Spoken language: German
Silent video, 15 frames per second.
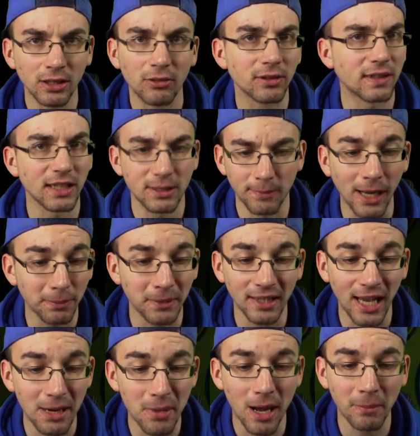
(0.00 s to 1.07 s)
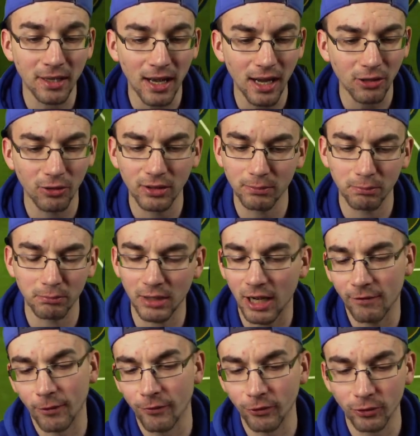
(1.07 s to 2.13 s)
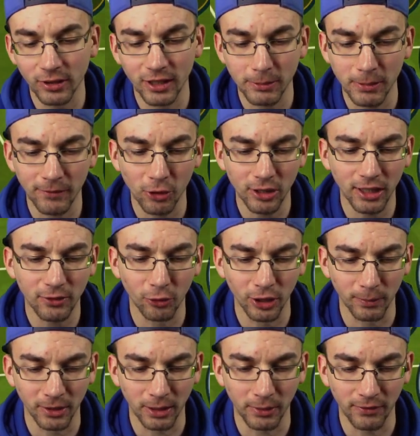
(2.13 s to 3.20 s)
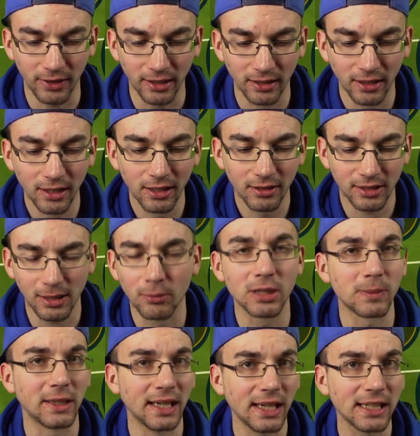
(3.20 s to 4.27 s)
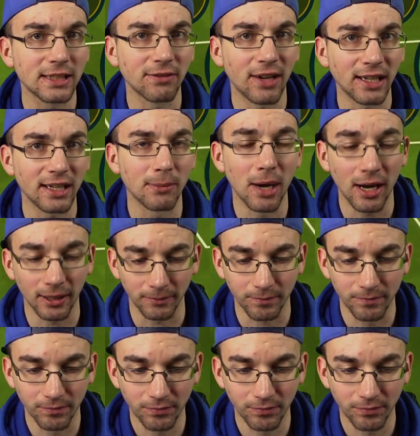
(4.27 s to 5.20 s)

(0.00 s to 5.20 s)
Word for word: Und das macht man einmal am Tag und nach 5 Minuten ist man wirklich durch mit dem Event. Dann muss man nichts weitermachen.